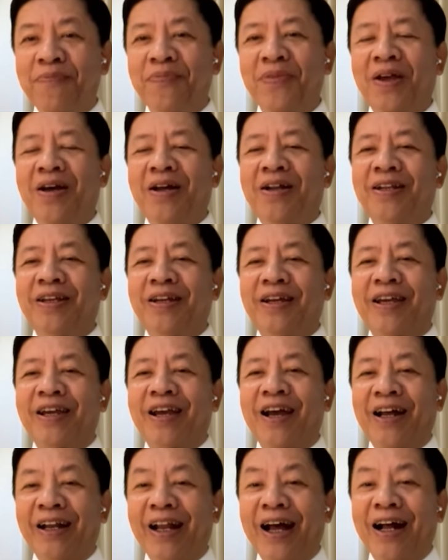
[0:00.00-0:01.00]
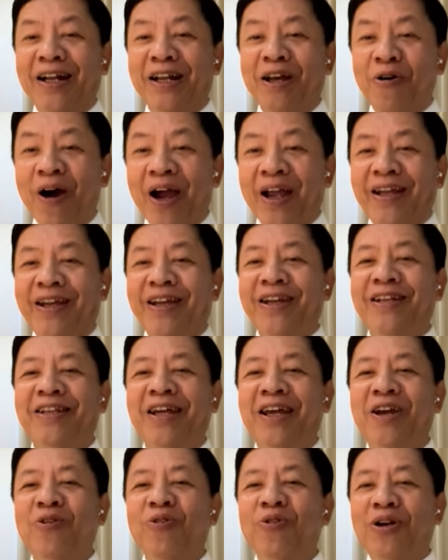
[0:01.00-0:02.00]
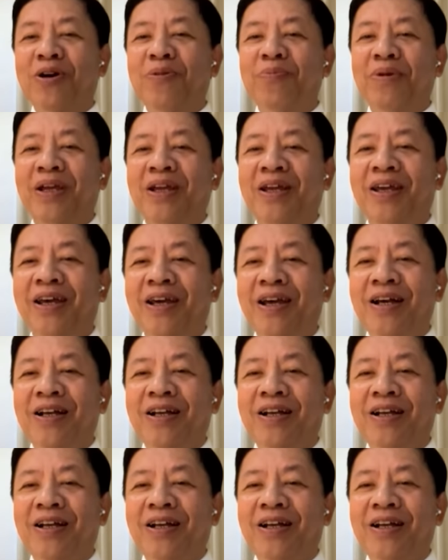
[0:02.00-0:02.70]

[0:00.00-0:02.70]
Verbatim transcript: nghiệp thì cái khả năng điều hành kinh tế của nước Mỹ